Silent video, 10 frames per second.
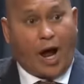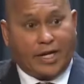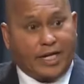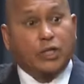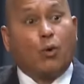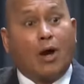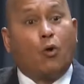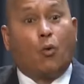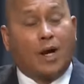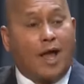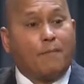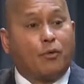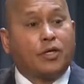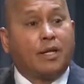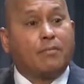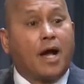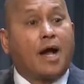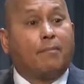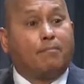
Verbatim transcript: Rodrigo Duterte.